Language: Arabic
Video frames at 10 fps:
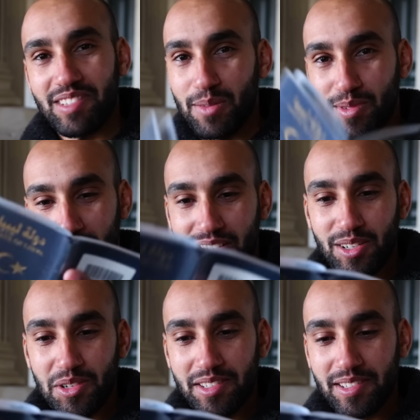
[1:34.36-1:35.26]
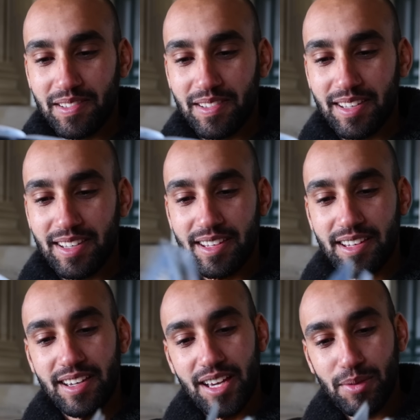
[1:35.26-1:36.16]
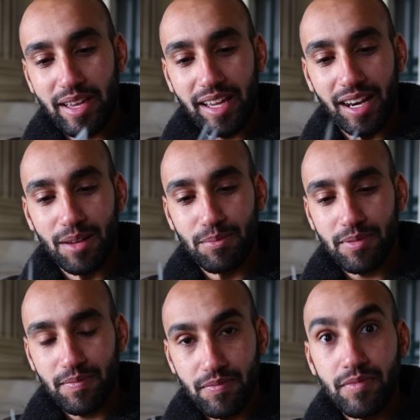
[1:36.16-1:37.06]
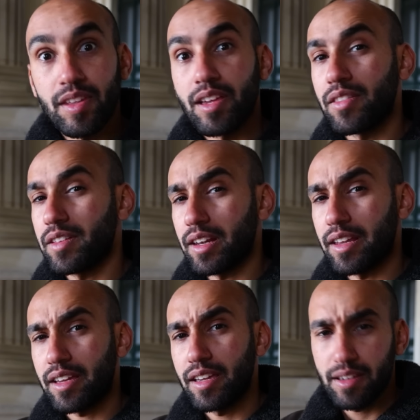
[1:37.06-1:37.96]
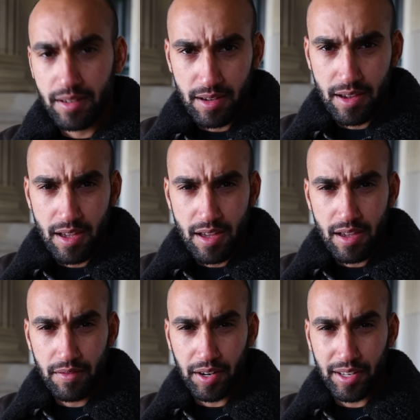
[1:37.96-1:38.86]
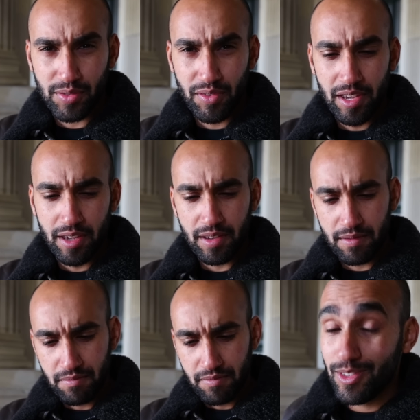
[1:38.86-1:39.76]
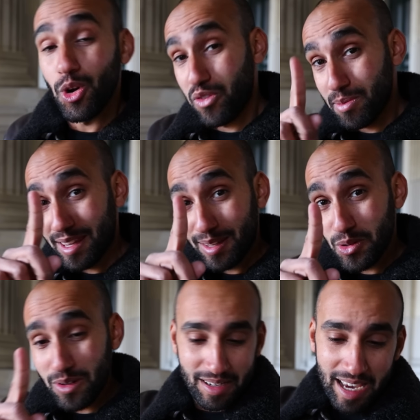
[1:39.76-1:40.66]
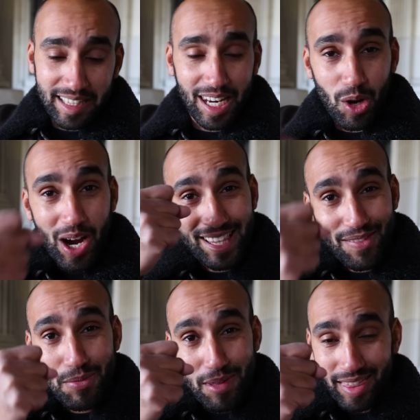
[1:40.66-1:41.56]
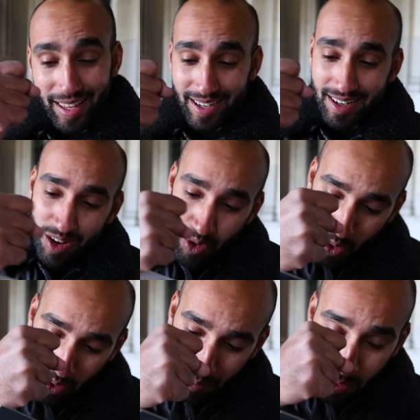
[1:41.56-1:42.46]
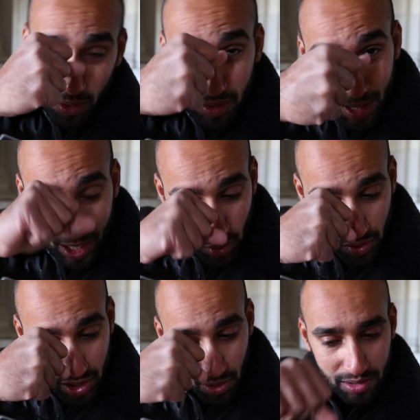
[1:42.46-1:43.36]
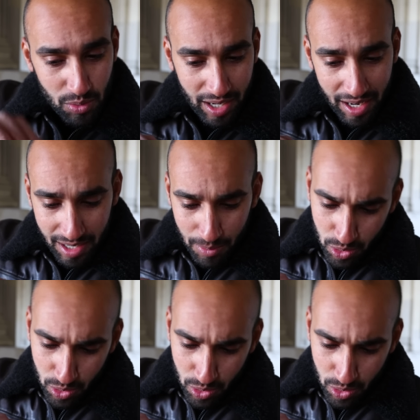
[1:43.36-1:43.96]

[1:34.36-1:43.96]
يمسك الجواز يبقى يقلب ينظر لك يفنص فيه وفي بعض الدول يطلعوا حتى في منظار ويبقوا يبحثوا في الجواز وكأنه